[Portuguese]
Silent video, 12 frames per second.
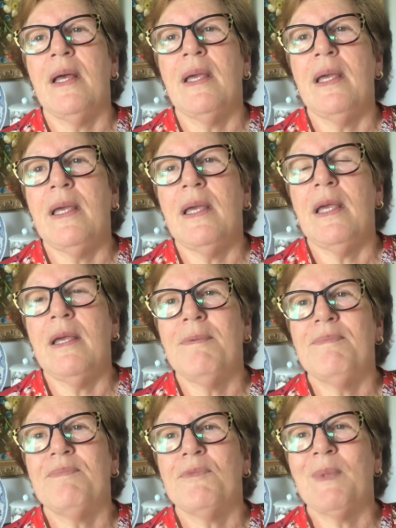E
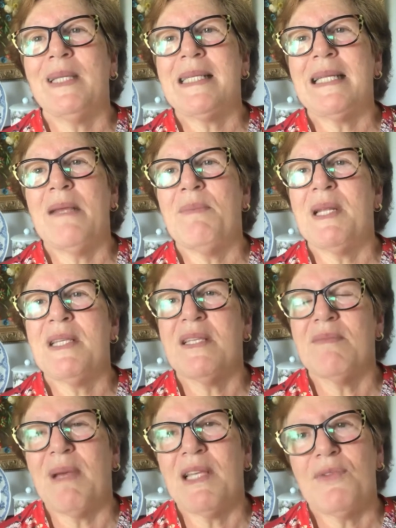uma das
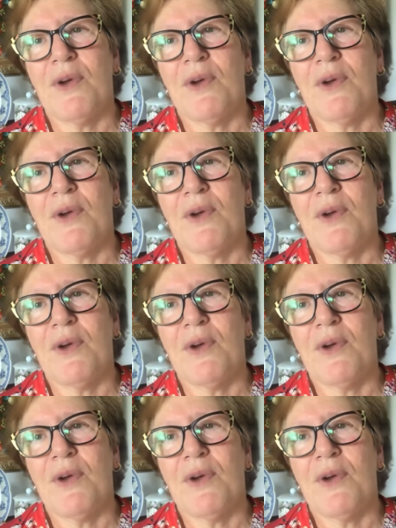lembranças mais